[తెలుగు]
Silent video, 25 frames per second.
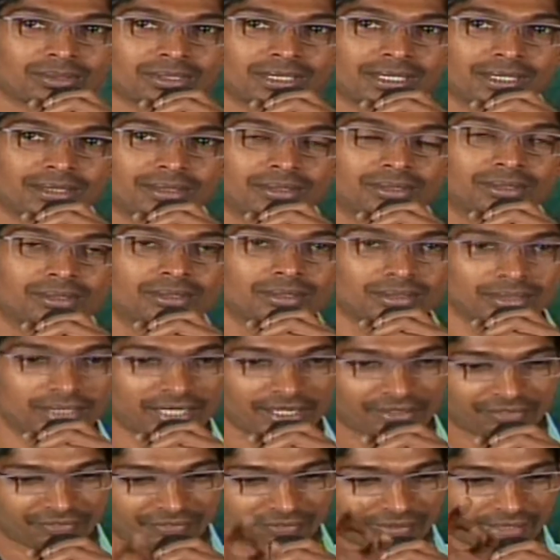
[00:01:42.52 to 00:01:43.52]
చేయొద్దు
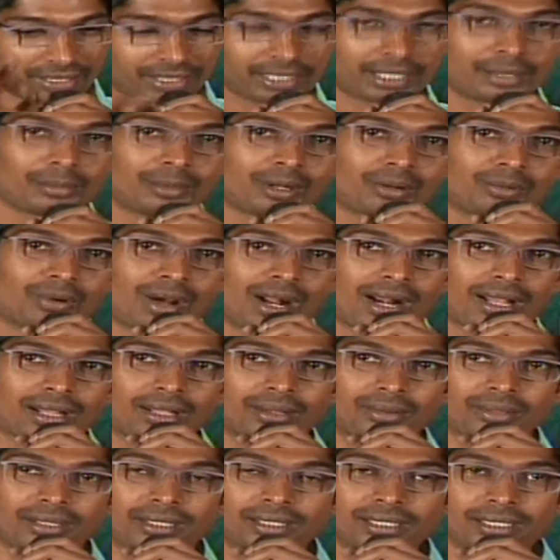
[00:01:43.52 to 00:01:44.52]
డెఫినెట్గా మనం
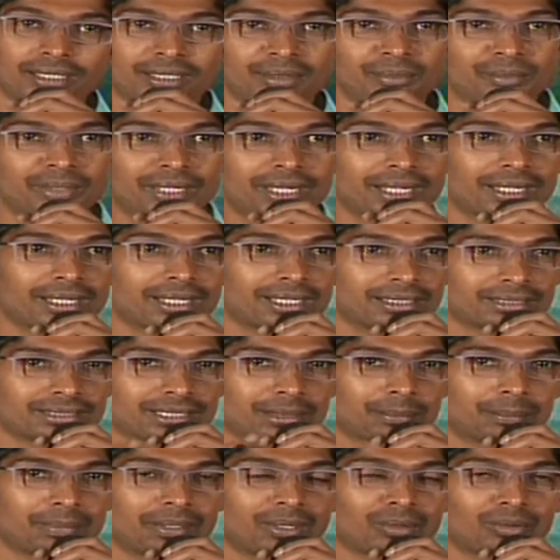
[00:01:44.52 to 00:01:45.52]
వాడదామని ఇమీడియట్లీ
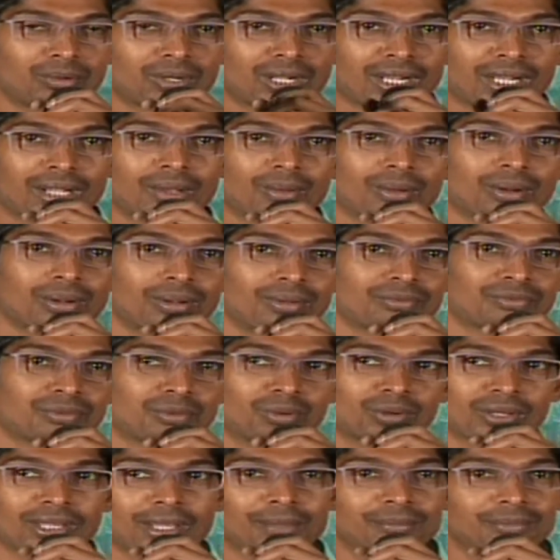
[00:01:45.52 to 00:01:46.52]
చెప్పిన వన్ అవర్లో ఫ్లో
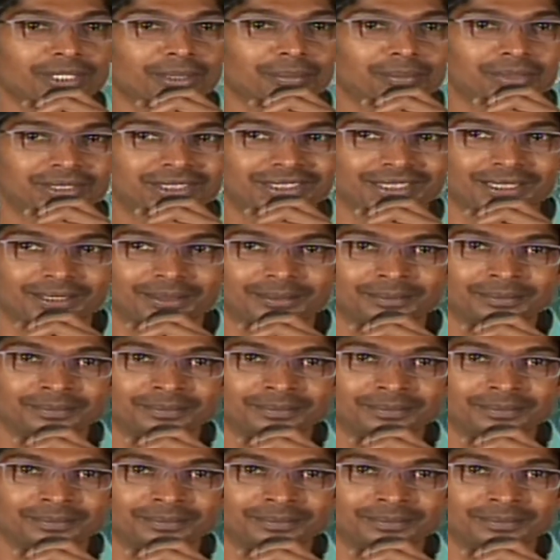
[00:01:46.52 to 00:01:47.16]
క్యామ్ తెప్పించాడు